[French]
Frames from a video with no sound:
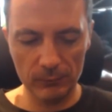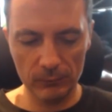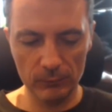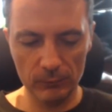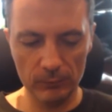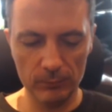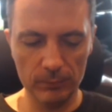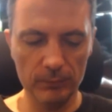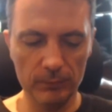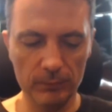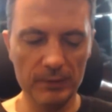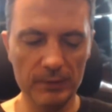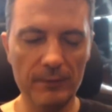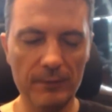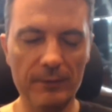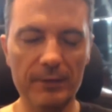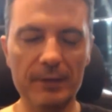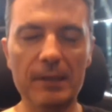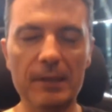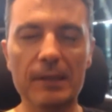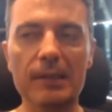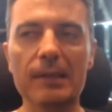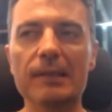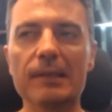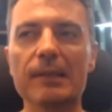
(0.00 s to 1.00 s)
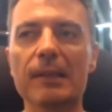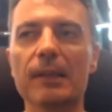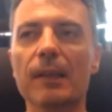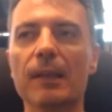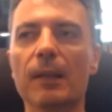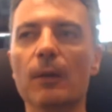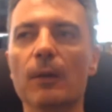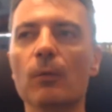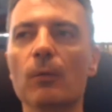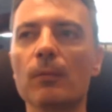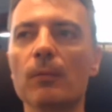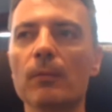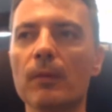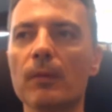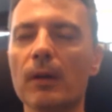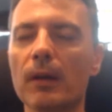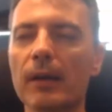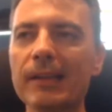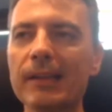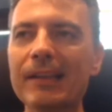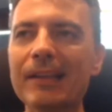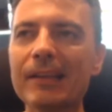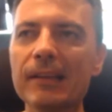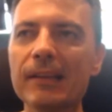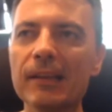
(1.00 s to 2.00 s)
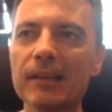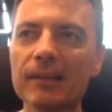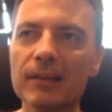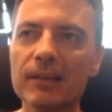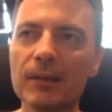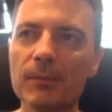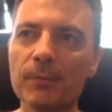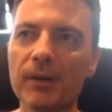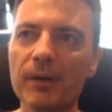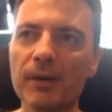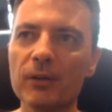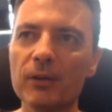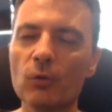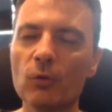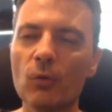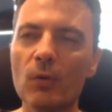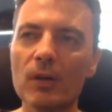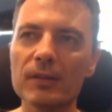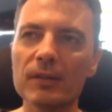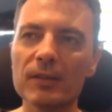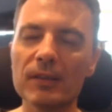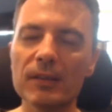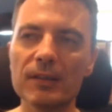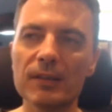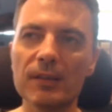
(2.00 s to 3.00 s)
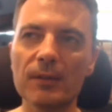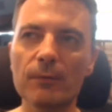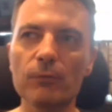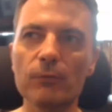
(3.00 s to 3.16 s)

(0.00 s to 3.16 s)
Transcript: Vous, êtes un certain nombre à être intéressé par les 3S